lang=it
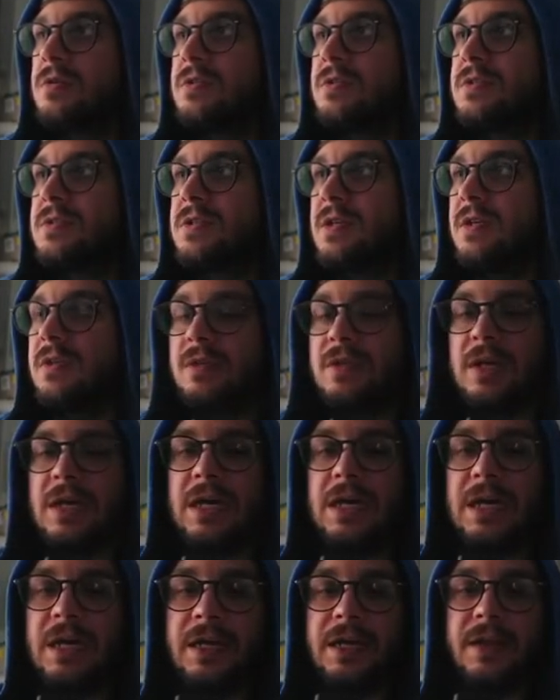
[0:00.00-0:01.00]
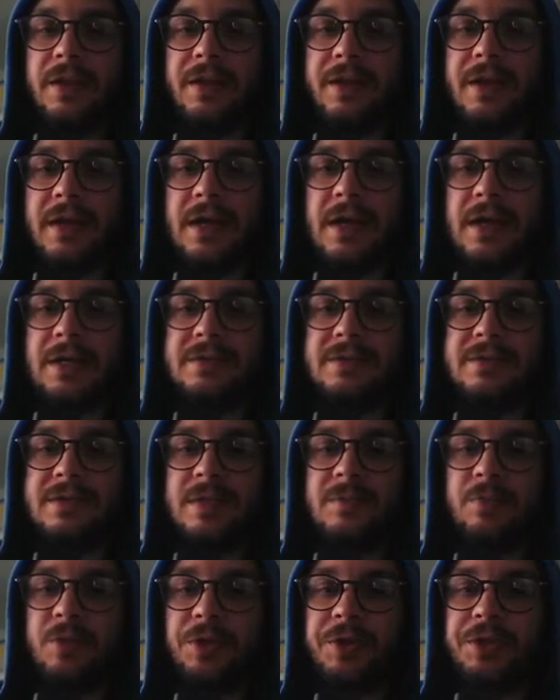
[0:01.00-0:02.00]
Sendile ragazzi,
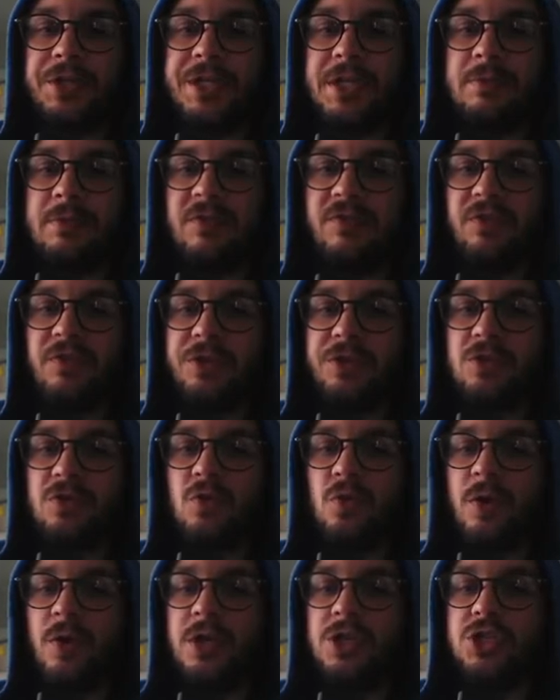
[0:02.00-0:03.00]
portatemi fortuna,